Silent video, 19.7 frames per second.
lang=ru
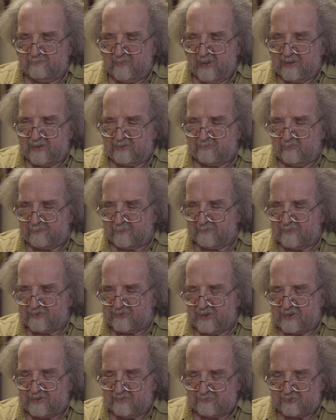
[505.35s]
маленького
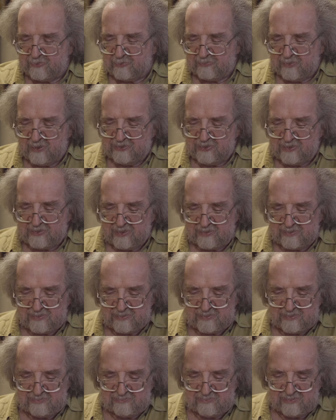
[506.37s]
провинциального журнальчика они
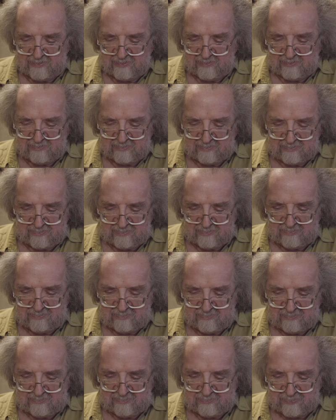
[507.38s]
сделали,
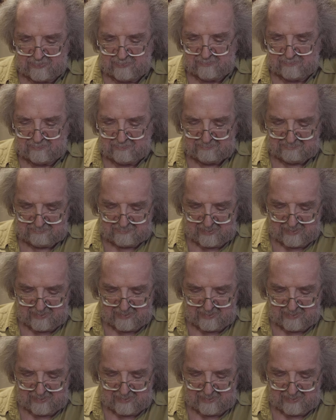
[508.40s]
в общем,